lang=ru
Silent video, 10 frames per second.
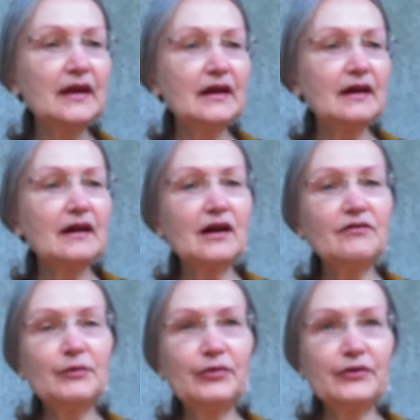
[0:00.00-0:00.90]

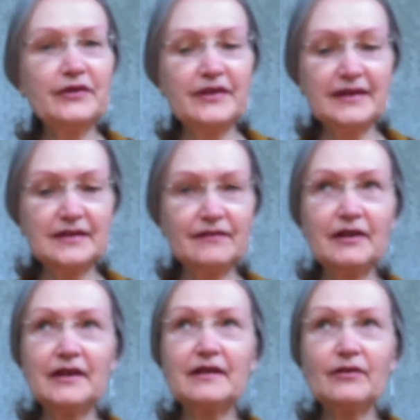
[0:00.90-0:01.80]
Каковы будут
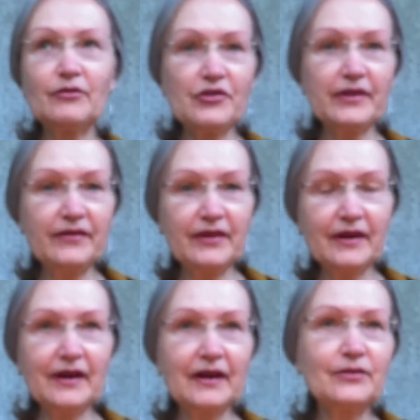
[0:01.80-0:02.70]
действия того
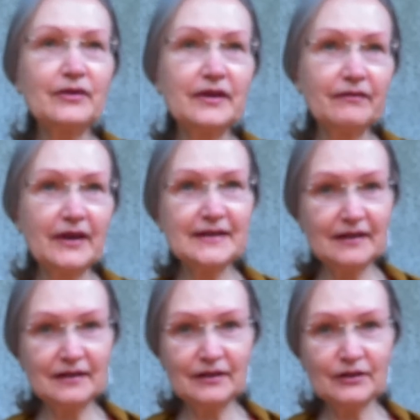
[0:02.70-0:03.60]
человека, который вас
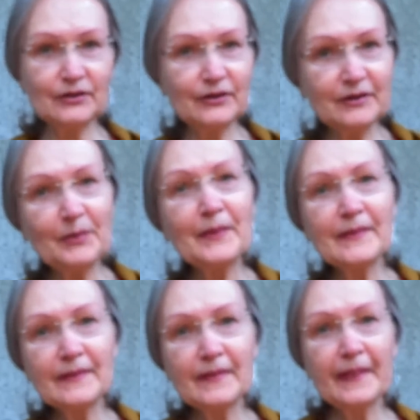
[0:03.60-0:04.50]
интересует
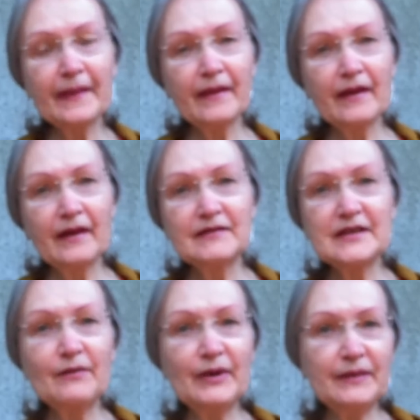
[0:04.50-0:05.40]
в
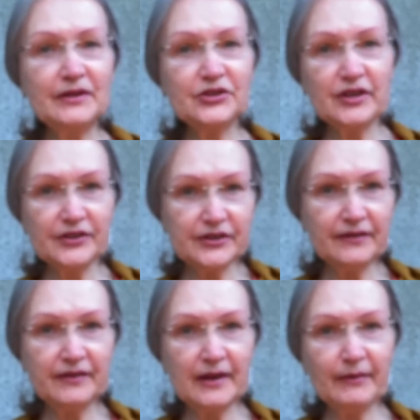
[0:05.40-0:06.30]
самое ближайшее
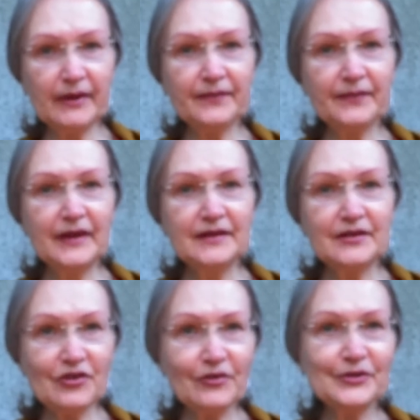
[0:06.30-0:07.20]
время?
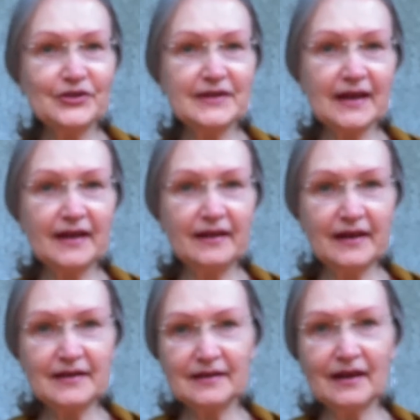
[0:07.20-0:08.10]
Сейчас можно
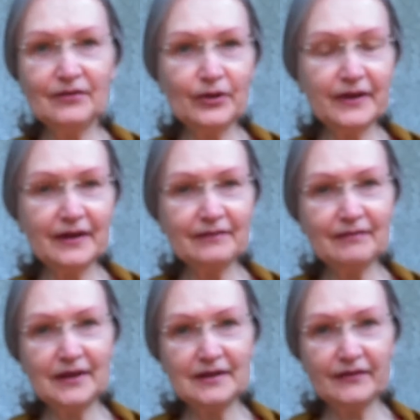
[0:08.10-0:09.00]
загадать кого-то
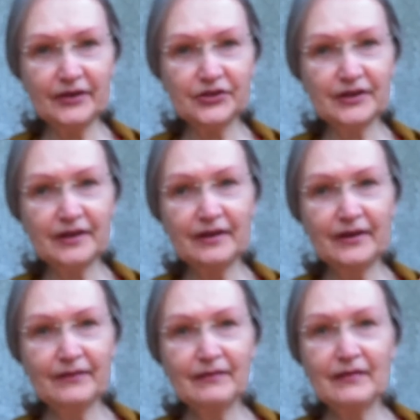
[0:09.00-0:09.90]
из ваших
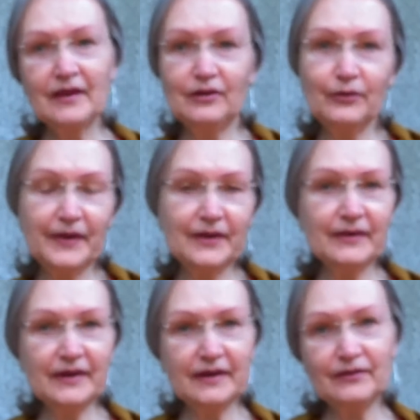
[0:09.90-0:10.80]

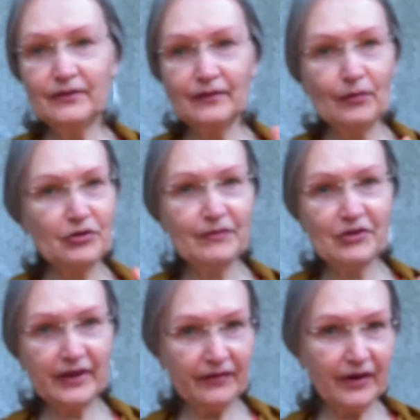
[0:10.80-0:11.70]
любимых, ну, в общем,
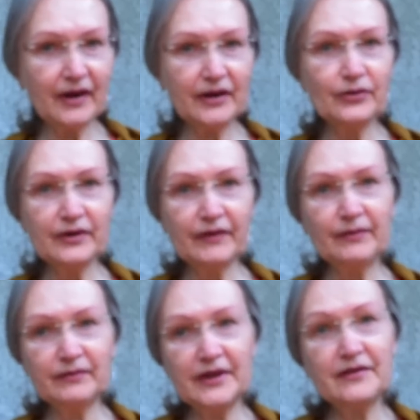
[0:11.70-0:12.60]
человека, который
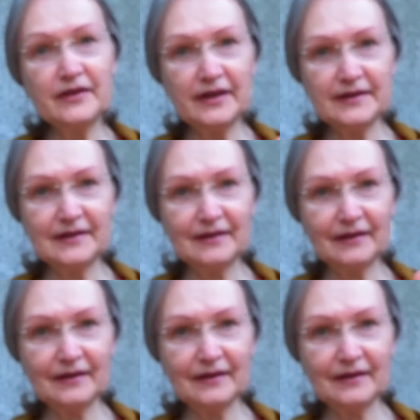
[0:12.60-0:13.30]
вам интересен.